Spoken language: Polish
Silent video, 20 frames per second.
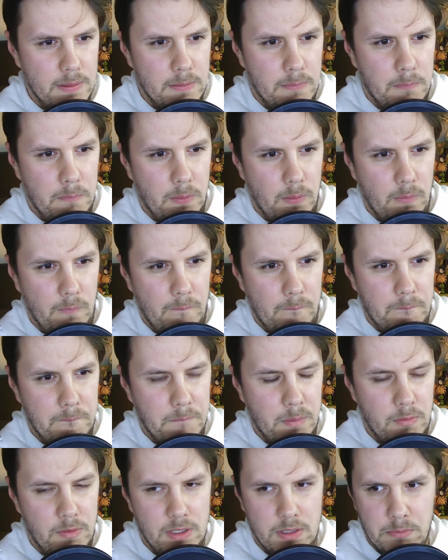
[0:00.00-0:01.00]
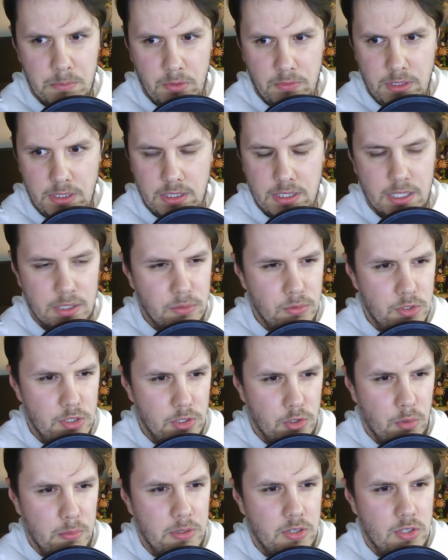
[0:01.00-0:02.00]
bo powinien, powinni tak ludzie
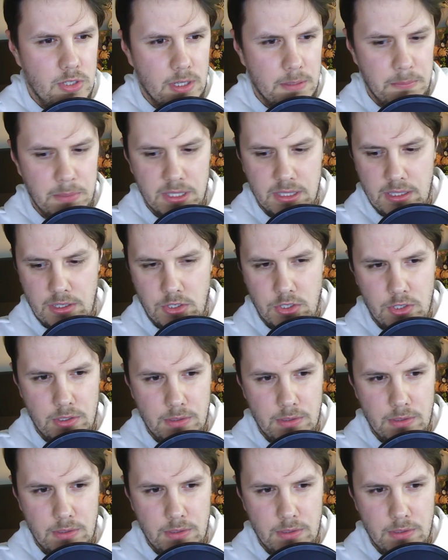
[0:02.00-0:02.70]
robić, tak pytać.